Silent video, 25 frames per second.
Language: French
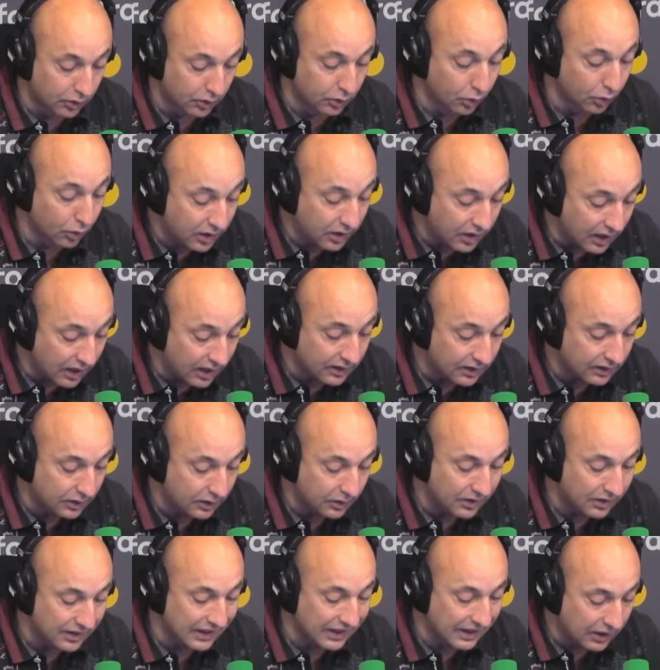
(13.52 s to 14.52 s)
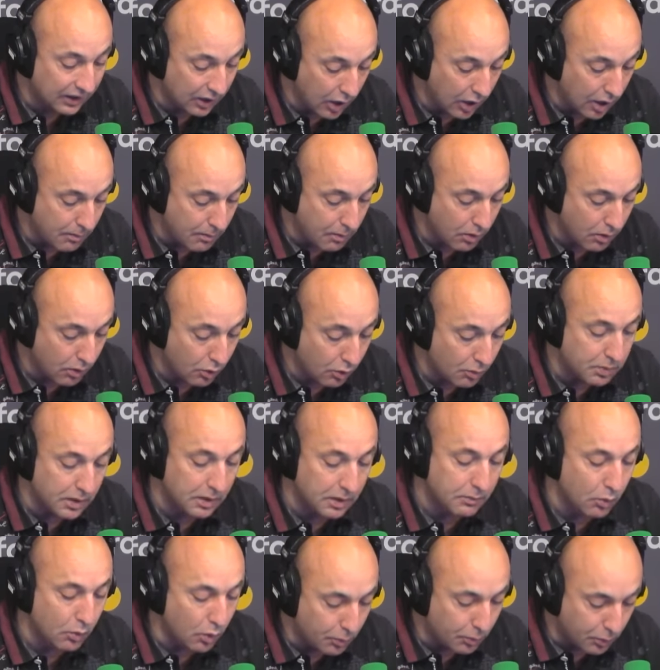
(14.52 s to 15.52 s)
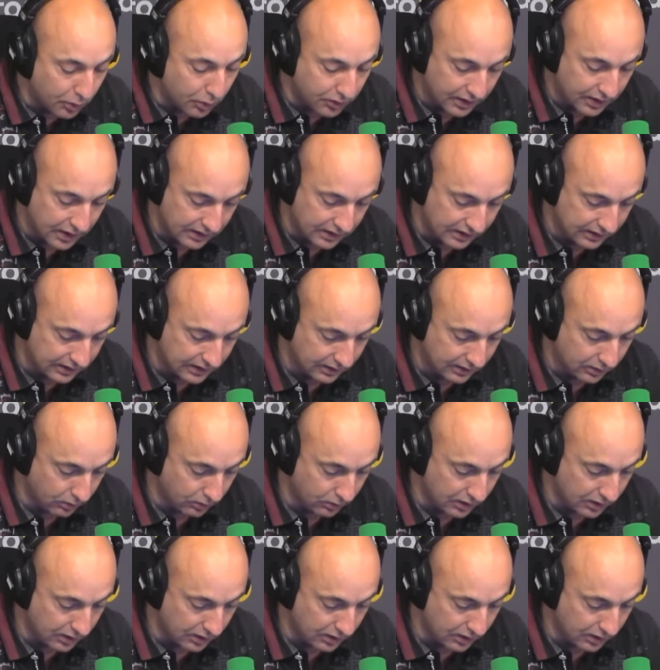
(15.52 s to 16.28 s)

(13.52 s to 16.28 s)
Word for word: De crainte des clubs complètement opposés à l'idée de